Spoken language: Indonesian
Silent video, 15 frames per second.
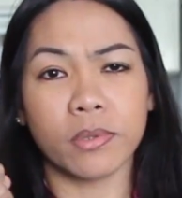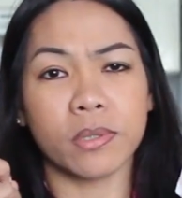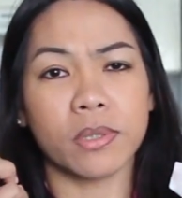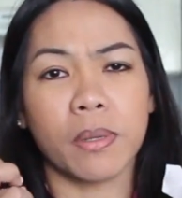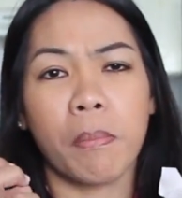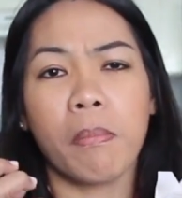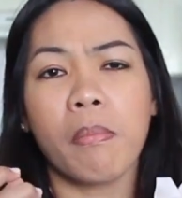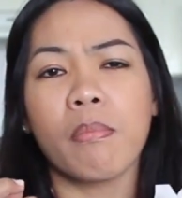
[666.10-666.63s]

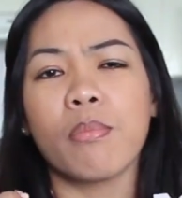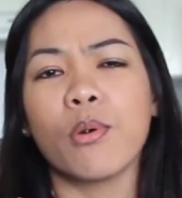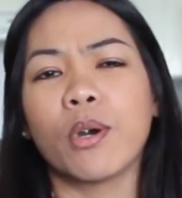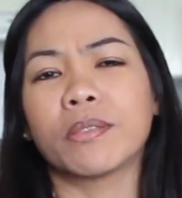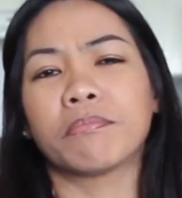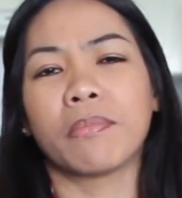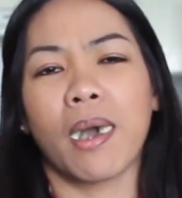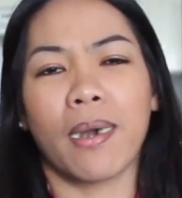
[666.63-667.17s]

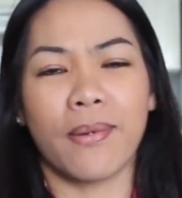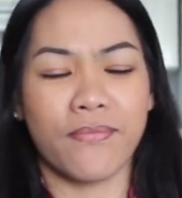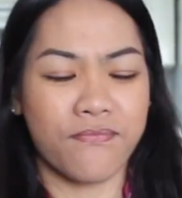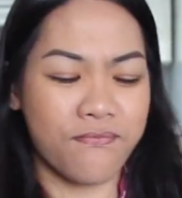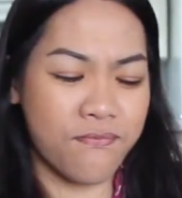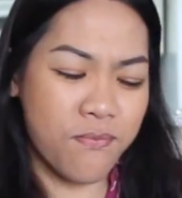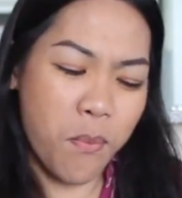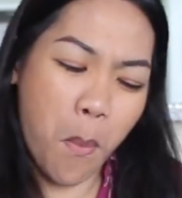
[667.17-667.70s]
sembut banget
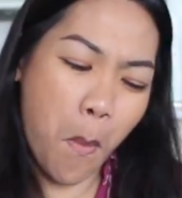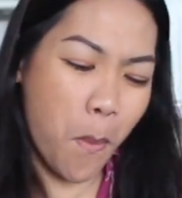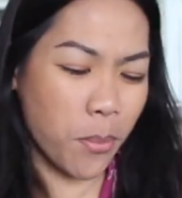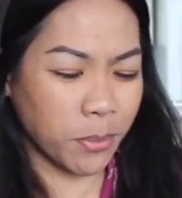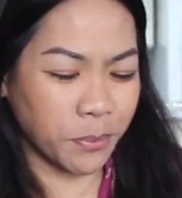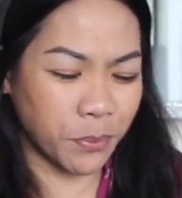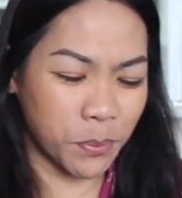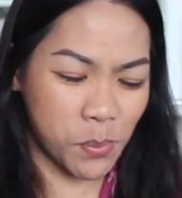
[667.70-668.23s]
hmm
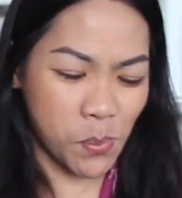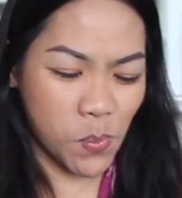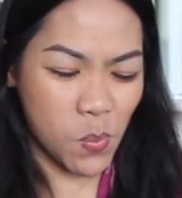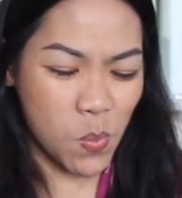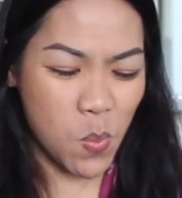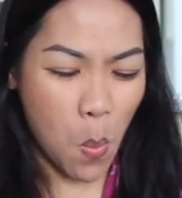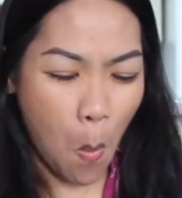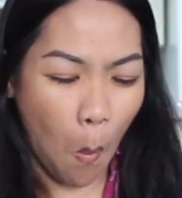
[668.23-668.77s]

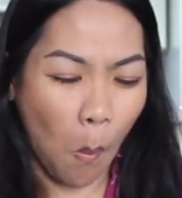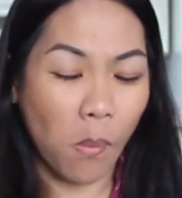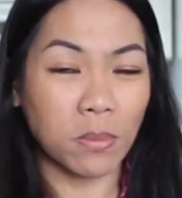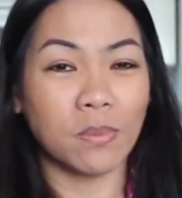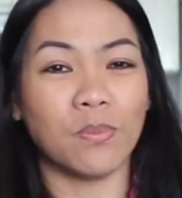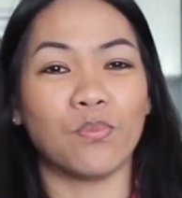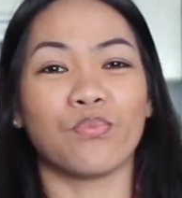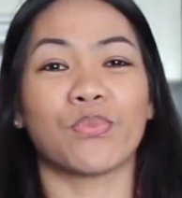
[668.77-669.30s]

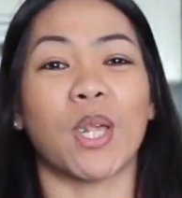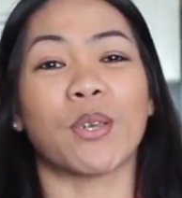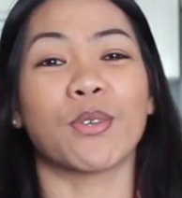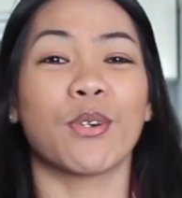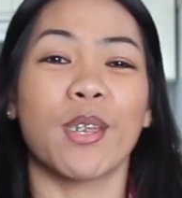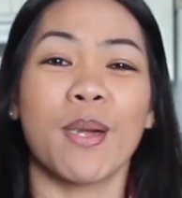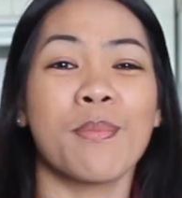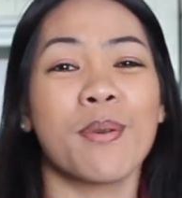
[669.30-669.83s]
ntar
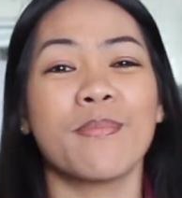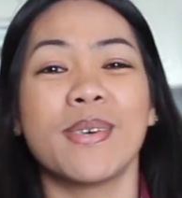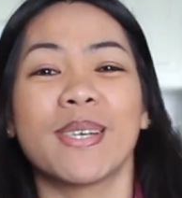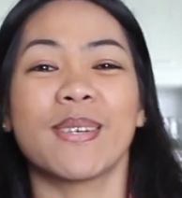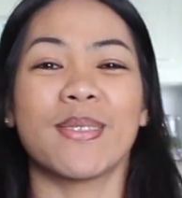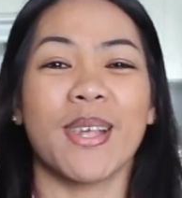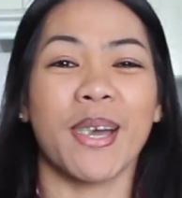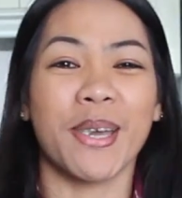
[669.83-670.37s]
sore mau
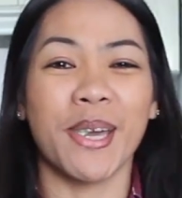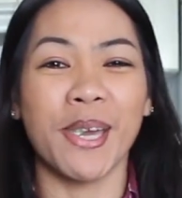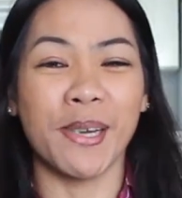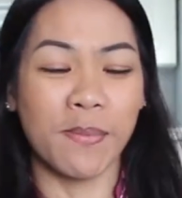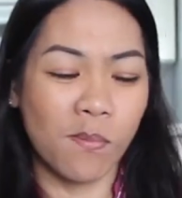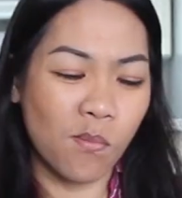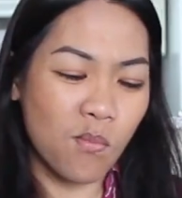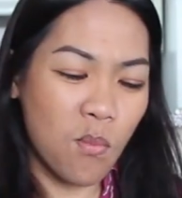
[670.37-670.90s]
bikin
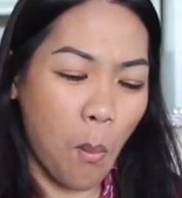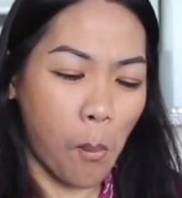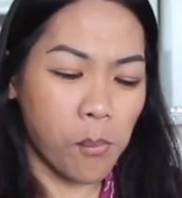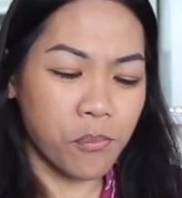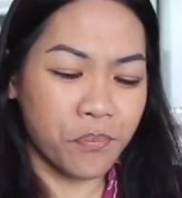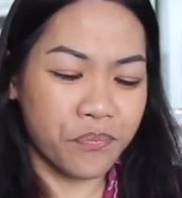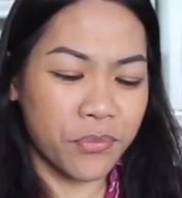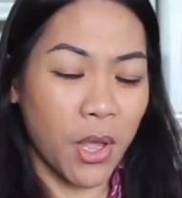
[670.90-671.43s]
lagi
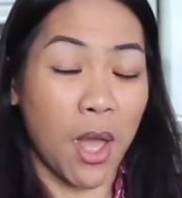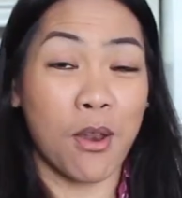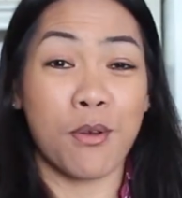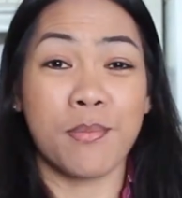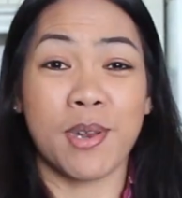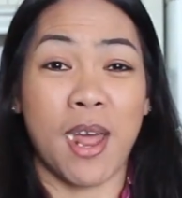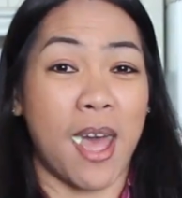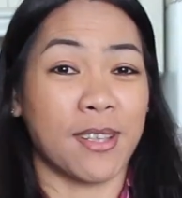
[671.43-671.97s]
kalau
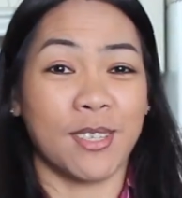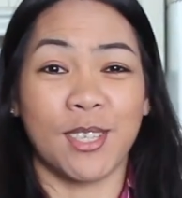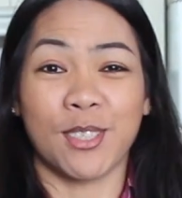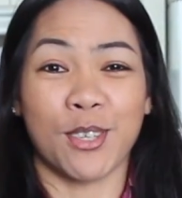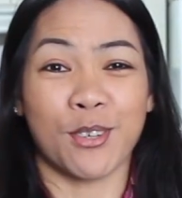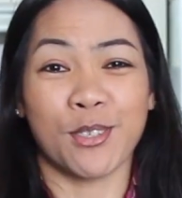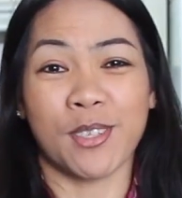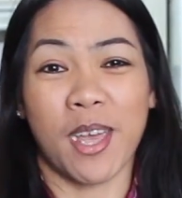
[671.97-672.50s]

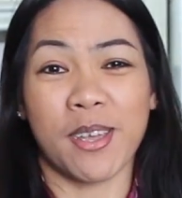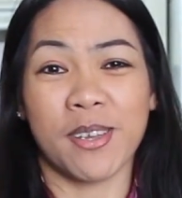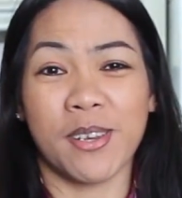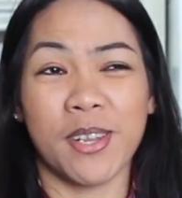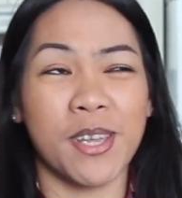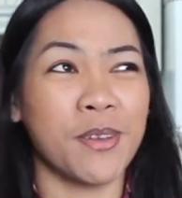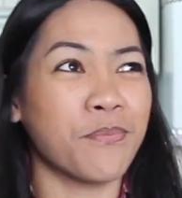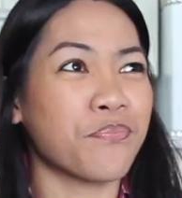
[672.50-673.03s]
berhasil terus kayak
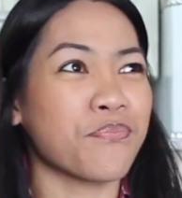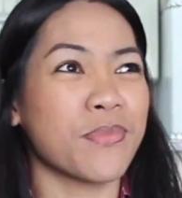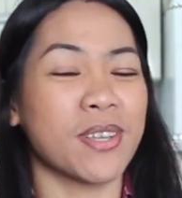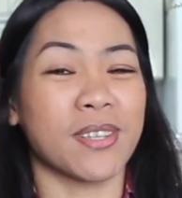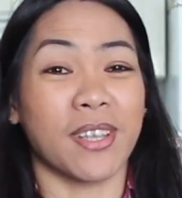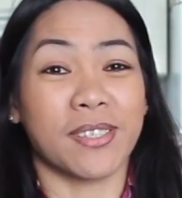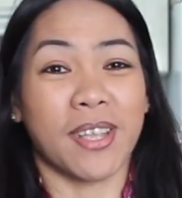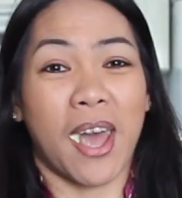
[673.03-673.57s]
gini
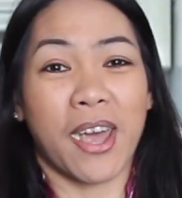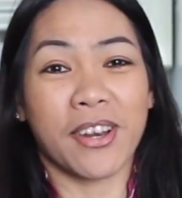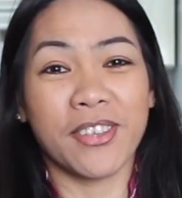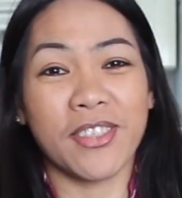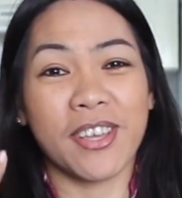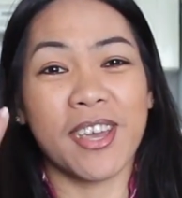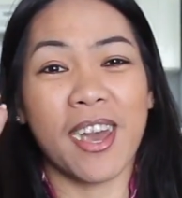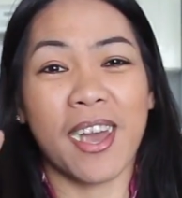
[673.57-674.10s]
bisa
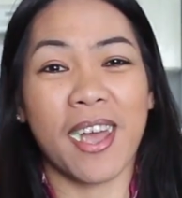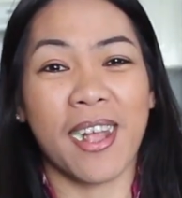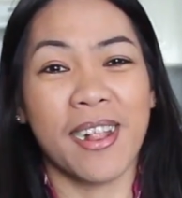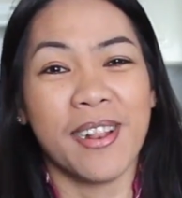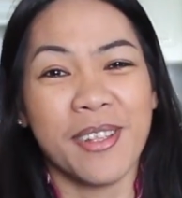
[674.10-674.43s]
sehari tiga kali